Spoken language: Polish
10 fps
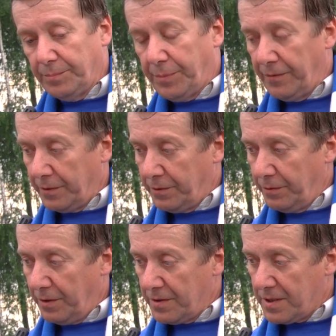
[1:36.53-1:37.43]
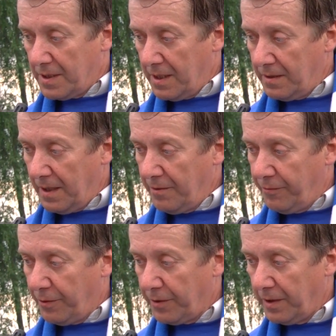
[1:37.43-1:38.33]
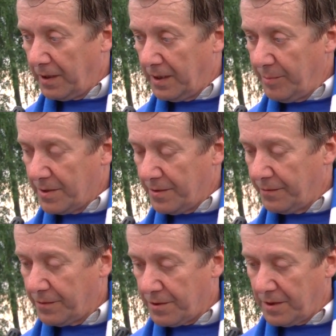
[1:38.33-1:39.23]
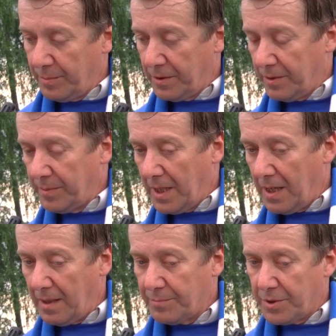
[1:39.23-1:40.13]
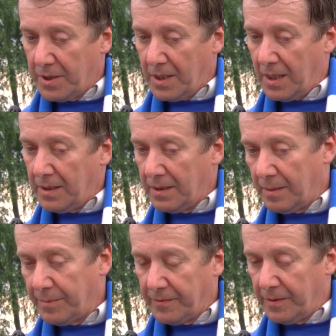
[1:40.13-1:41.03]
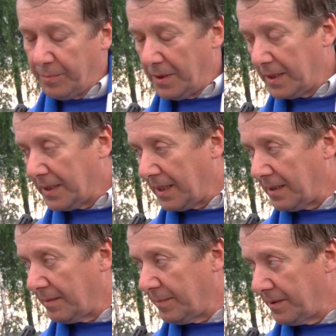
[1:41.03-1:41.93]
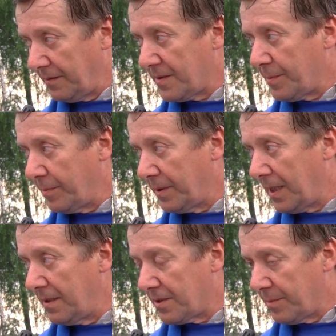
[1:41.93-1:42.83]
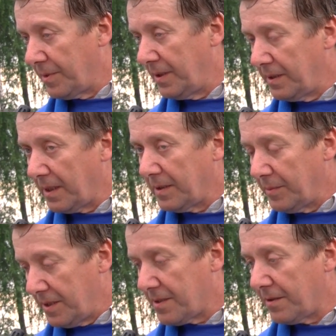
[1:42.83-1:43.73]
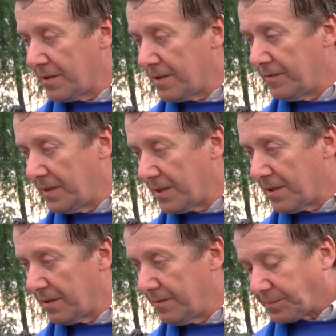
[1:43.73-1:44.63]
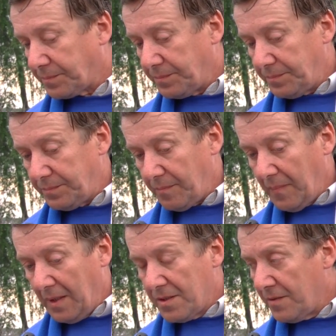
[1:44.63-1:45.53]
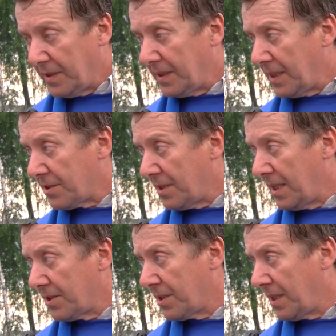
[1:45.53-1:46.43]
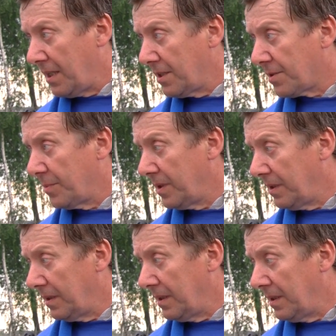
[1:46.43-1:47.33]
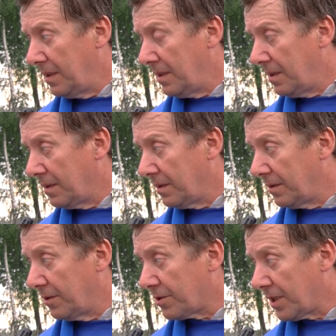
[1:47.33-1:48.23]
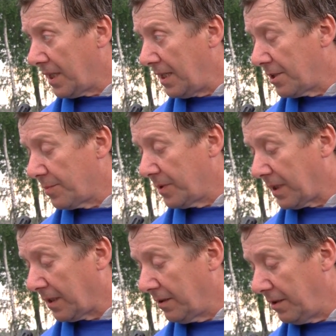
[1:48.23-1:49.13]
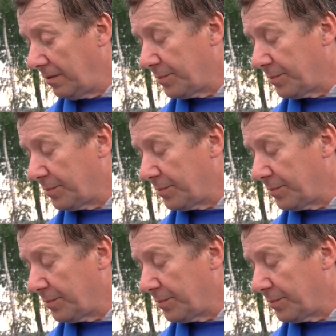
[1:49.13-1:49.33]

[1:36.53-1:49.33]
powodując euforię kibiców, którzy do Bytomia przyjechali. Na pewno po latach będą wspominali, że byli na tym historycznym wydarzeniu. 19 lat czekaliśmy i e, doczekaliśmy tego,